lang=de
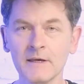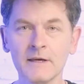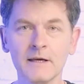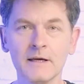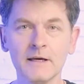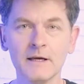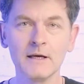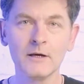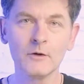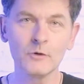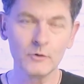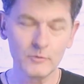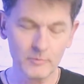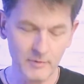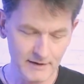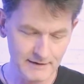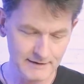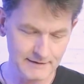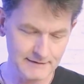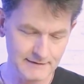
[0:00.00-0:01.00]
äh,
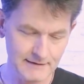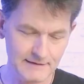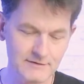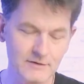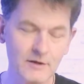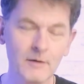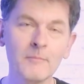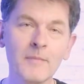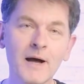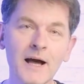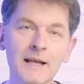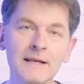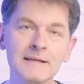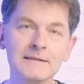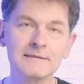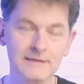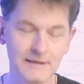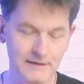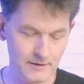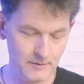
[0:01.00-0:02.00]
über das
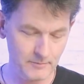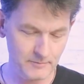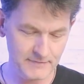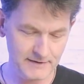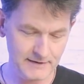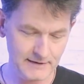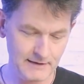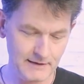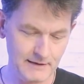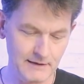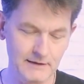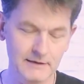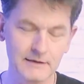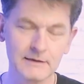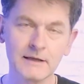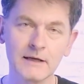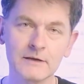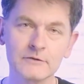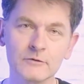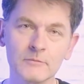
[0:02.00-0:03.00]
normale Setup,
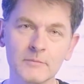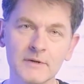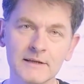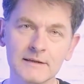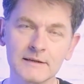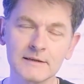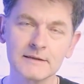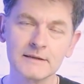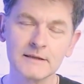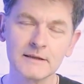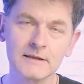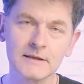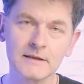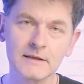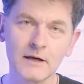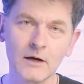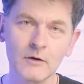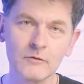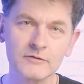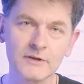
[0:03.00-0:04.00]
der, äh, also über den,
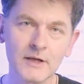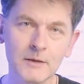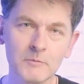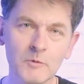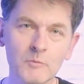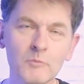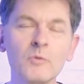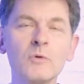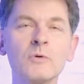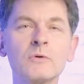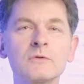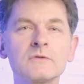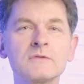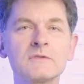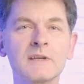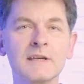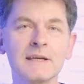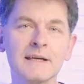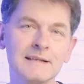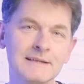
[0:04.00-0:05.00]
den
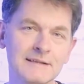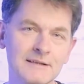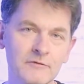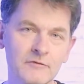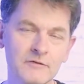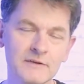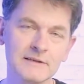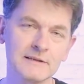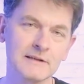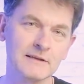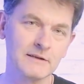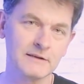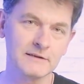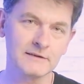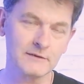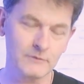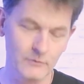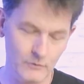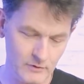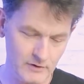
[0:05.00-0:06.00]
Aufnahmemodus Kreativfilter.
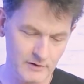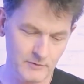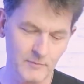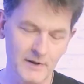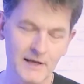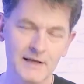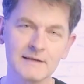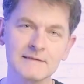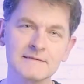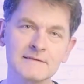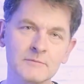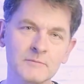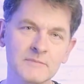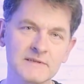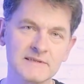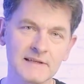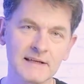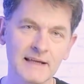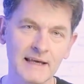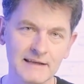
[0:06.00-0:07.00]
Die Ölgemälde sind ein
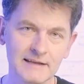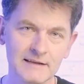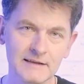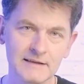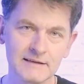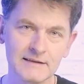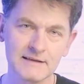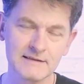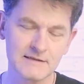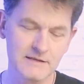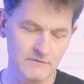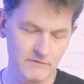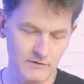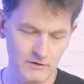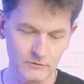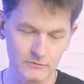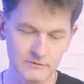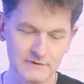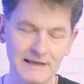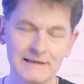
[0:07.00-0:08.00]
bisschen
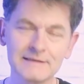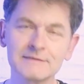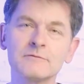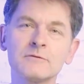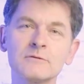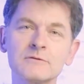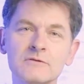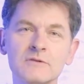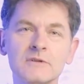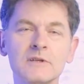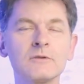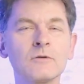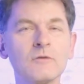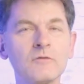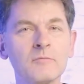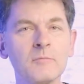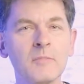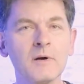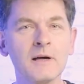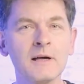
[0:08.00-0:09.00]
rechenintensiver und das funktioniert
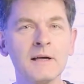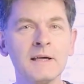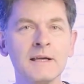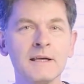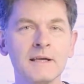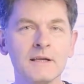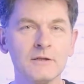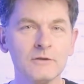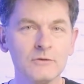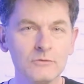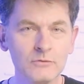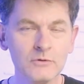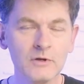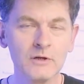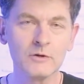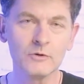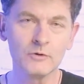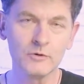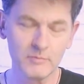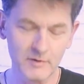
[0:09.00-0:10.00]
offenbar
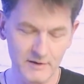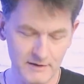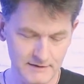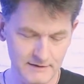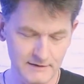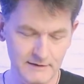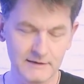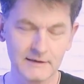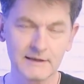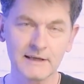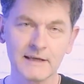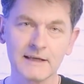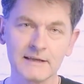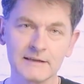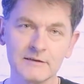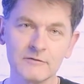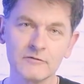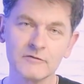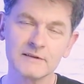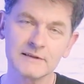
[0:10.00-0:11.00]
nur über die
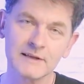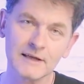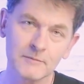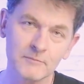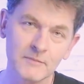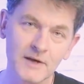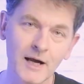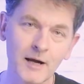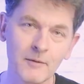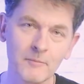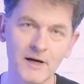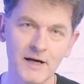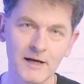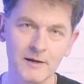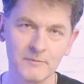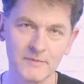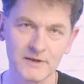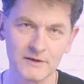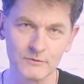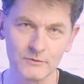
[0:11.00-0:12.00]
Kreativfilter im
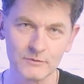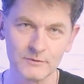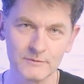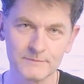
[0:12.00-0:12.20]
Kameramenü.